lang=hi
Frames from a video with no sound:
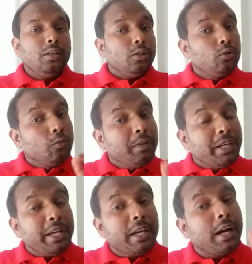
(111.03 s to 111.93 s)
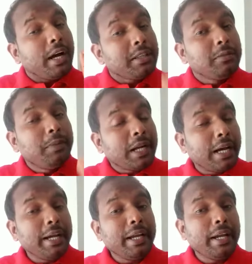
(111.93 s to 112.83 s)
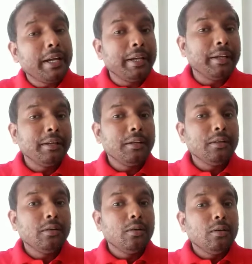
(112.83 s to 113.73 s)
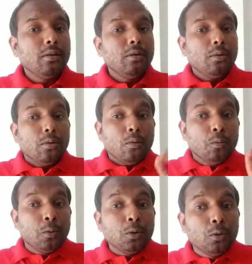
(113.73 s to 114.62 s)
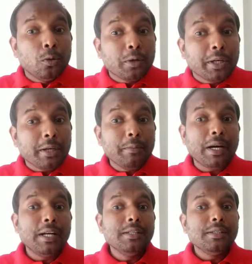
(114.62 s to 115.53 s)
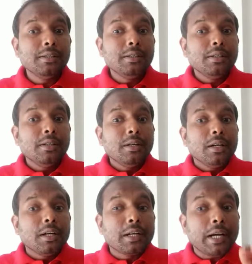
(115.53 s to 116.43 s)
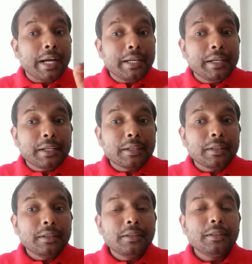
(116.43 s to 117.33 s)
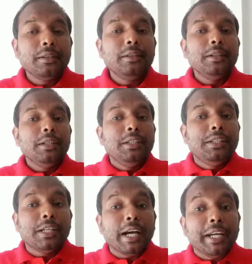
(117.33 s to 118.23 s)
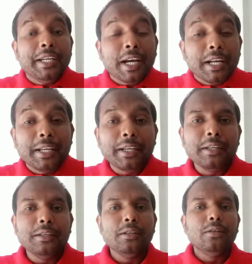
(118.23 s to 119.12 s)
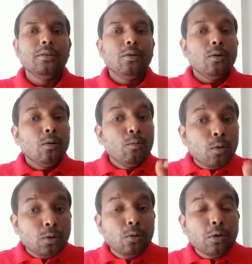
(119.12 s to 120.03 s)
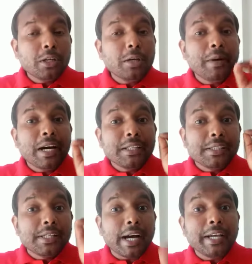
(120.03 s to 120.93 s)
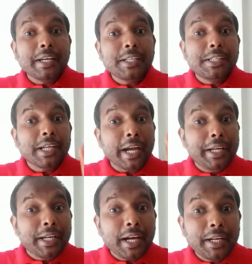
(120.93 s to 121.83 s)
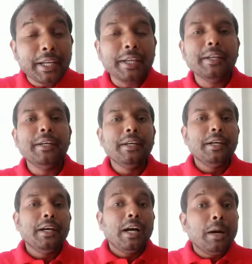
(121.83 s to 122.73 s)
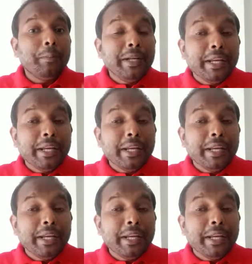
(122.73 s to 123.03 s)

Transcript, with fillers: तुमने हाथ बढ़ाया है वो धोखेबाज कायर चाइना ने वो धोखेबाज कायर चाइना ने अपने